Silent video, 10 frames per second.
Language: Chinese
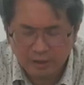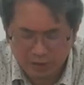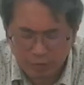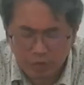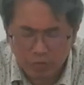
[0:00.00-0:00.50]

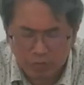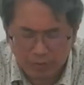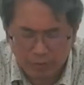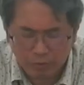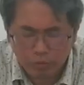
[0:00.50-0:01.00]
成为我们
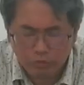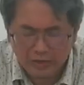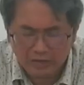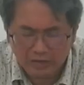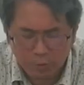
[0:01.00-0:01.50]
路
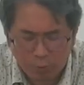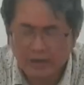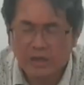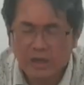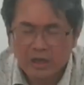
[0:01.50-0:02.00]
上的光。
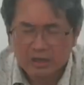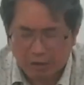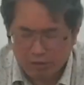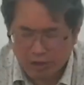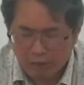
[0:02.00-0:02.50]
祷
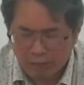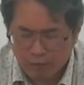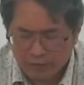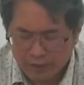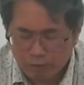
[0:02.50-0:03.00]
告，奉
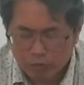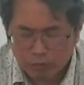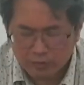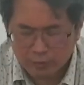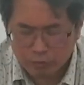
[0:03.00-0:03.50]
耶稣
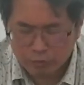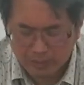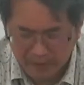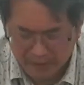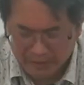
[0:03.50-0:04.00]
基督的
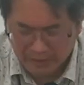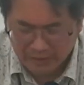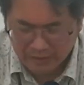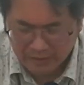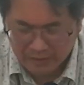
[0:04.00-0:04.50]
名，
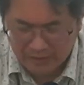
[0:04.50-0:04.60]
阿